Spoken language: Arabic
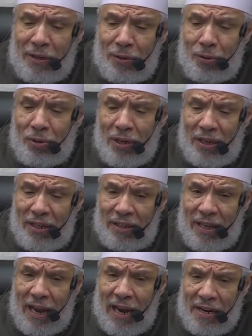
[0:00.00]
يهدي
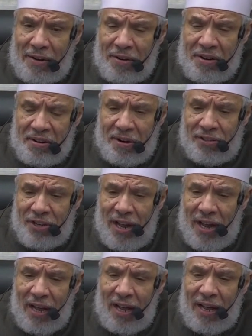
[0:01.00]
للدائن
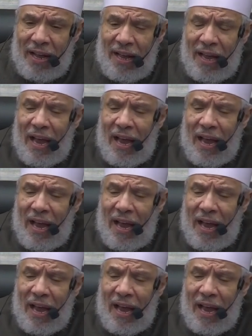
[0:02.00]
رجاء